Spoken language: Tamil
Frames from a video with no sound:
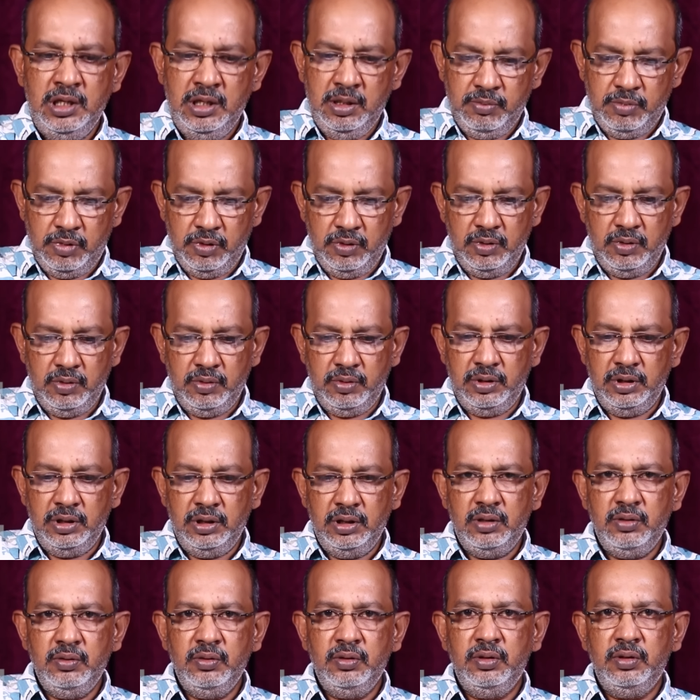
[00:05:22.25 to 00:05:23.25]
இப்போ ஒரு
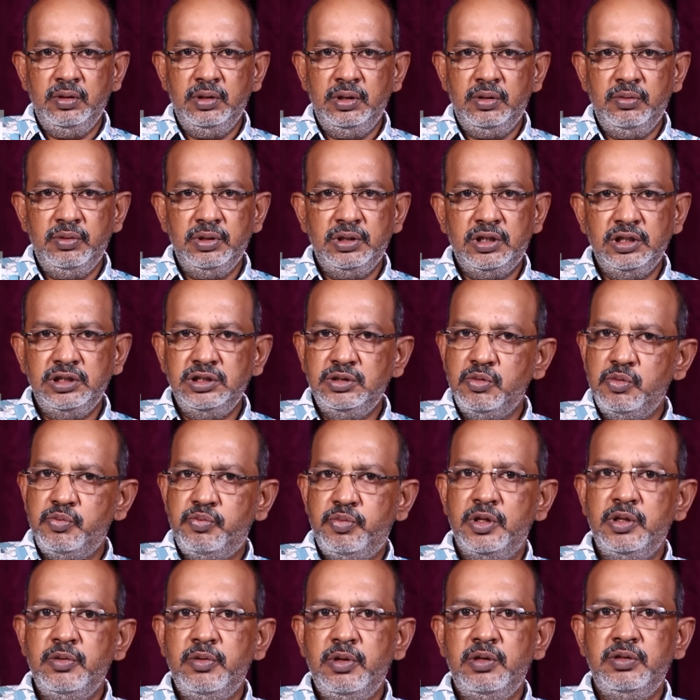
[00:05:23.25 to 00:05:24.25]
இரு இருபத்தஞ்சி
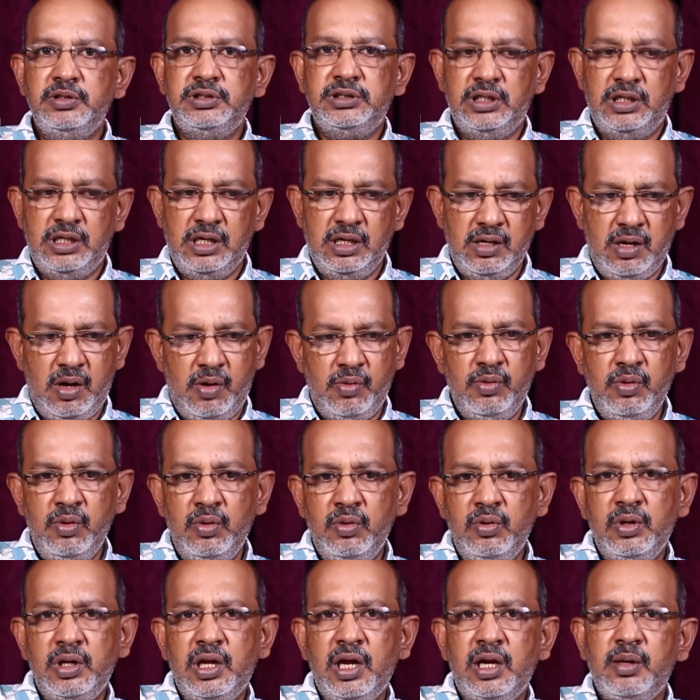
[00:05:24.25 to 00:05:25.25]
முப்பது பேர் வச்சுருக்காங்க
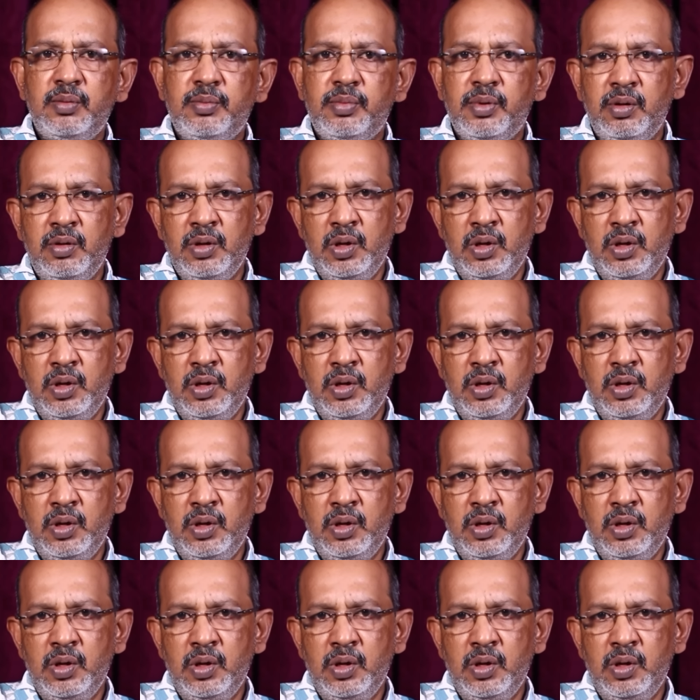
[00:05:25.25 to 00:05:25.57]
அவங்கவுங்களுக்கான